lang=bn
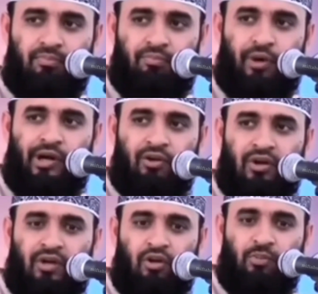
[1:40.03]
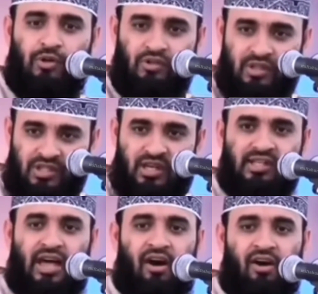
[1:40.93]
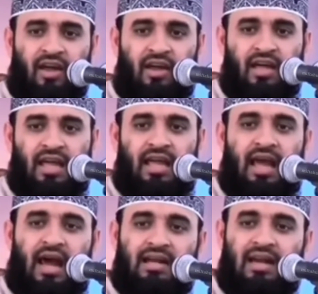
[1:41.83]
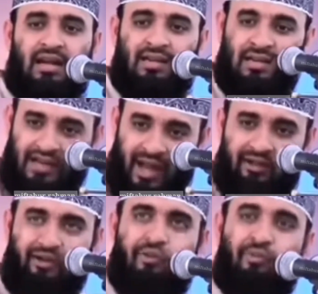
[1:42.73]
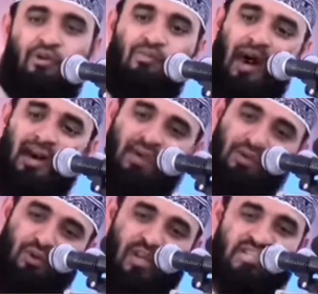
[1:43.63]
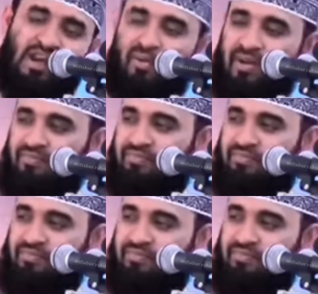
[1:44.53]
পোয়েটোরিকের উপর যদি ছেড়ে দেওয়া হয় এই আটলান্টিক সাগরও পুরো পাহাড়টা তলিয়ে যাবে